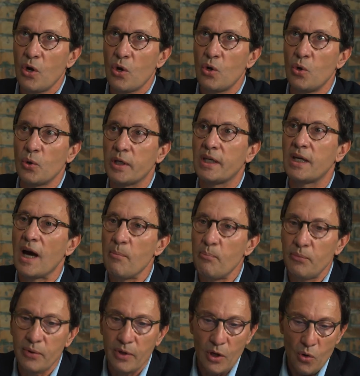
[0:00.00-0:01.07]
le
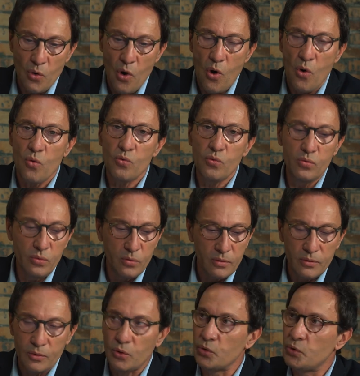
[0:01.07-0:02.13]
cap Où
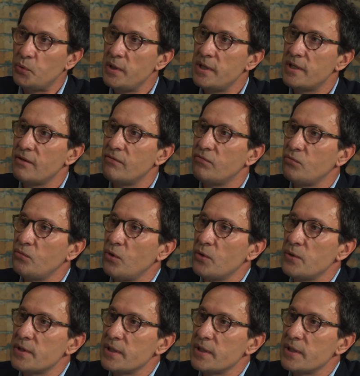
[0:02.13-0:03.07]
conduisez-vous euh,